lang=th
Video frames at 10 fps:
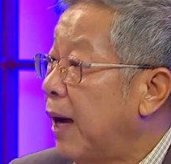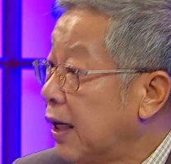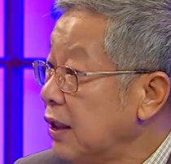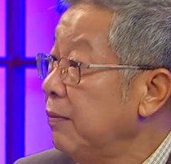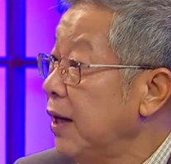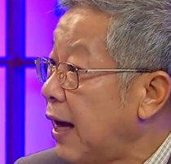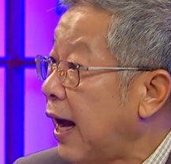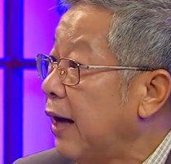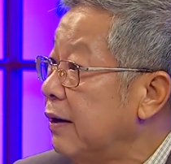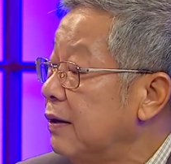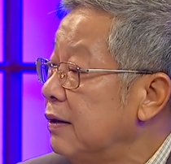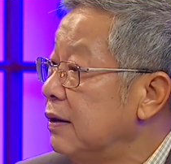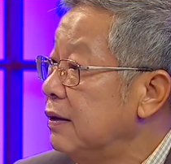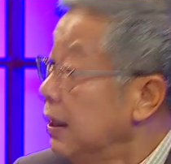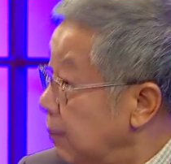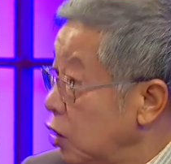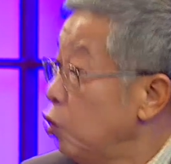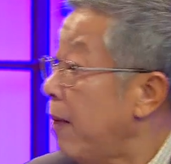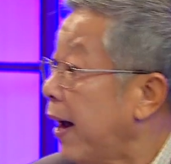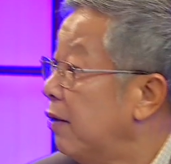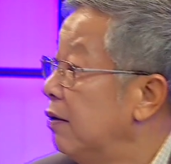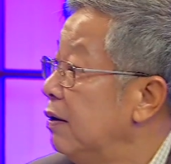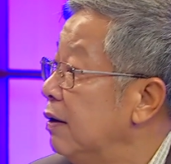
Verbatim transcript: มันก็จะมีการยื่นหรือยื่นแมว